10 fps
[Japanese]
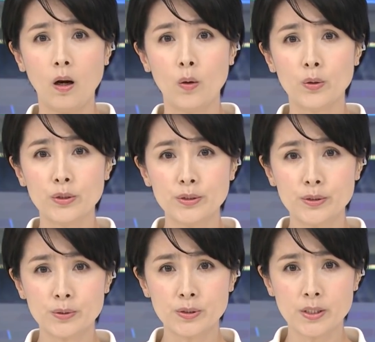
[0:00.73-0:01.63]

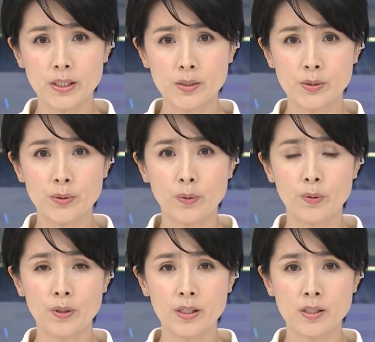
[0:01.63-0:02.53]
65歳以上の高
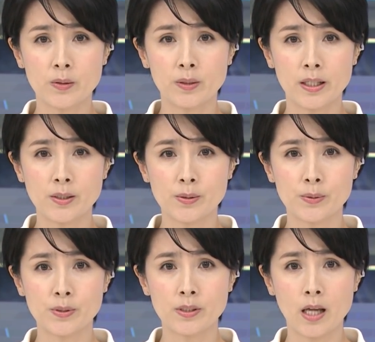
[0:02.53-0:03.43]
齢者を対象と
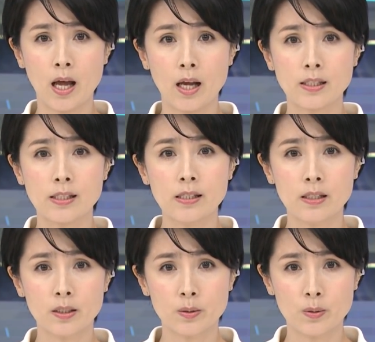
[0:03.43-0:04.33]
した新
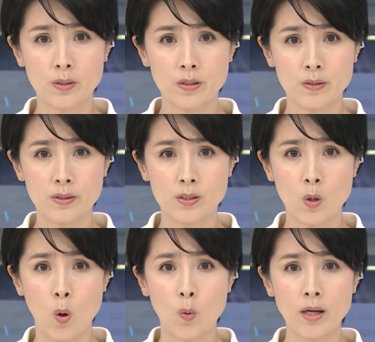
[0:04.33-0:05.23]
型コロナウイルス
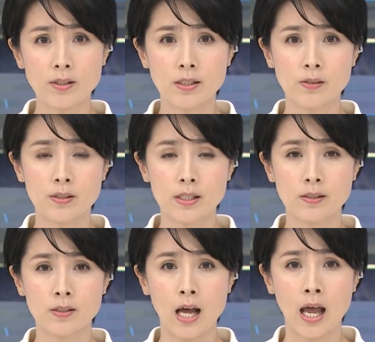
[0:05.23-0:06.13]
のワクチンの接
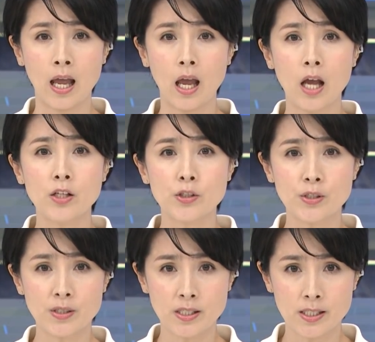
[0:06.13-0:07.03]
種が12
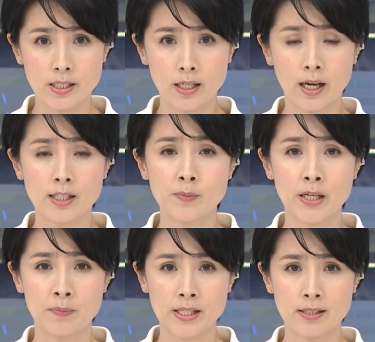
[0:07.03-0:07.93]
日から始まり
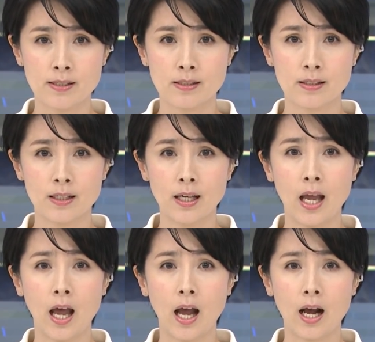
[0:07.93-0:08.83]
ます
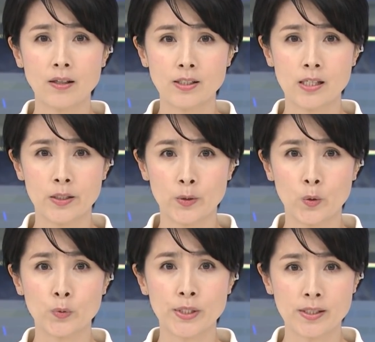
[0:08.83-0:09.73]
各地で今日
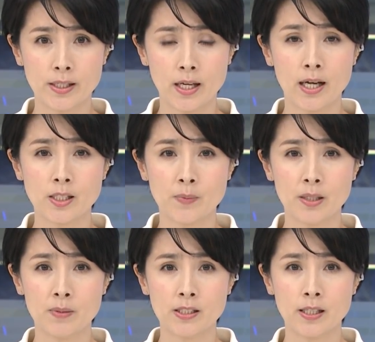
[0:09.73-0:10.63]
受付が始まり
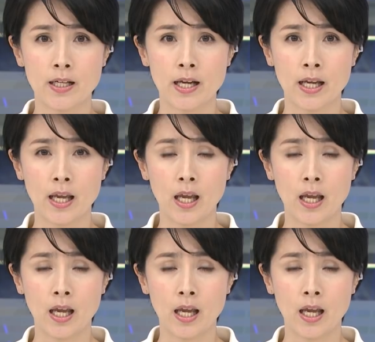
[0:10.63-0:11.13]
ましたが